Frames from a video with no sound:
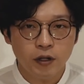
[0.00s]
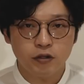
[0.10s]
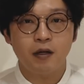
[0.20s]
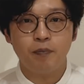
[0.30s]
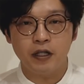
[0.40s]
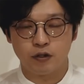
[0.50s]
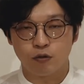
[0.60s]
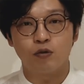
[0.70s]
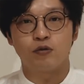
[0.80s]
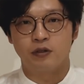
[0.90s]
まあそれやっぱりす
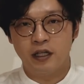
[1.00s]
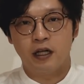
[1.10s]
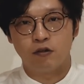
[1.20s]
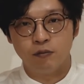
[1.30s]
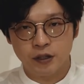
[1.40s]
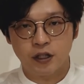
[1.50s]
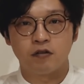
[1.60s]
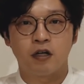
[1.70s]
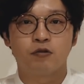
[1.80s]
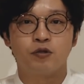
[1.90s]
ごくね、あの見つか
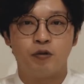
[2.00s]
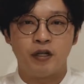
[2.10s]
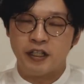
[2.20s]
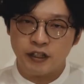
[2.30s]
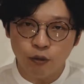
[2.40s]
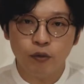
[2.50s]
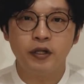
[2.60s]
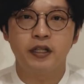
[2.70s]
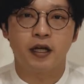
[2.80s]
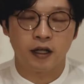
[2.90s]
る可能性は非常
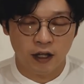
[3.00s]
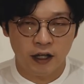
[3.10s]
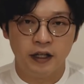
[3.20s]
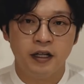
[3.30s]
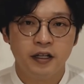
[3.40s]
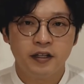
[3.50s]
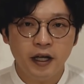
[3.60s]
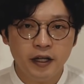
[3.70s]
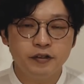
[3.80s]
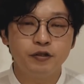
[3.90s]
に高い。っ
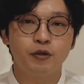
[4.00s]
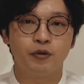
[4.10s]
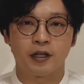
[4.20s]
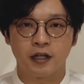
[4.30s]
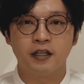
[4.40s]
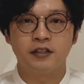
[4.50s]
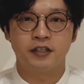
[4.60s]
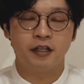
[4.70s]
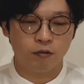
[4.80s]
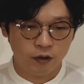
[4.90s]
ていうような感
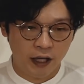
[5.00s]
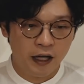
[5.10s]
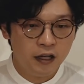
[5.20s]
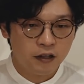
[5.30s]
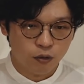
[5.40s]
じなので、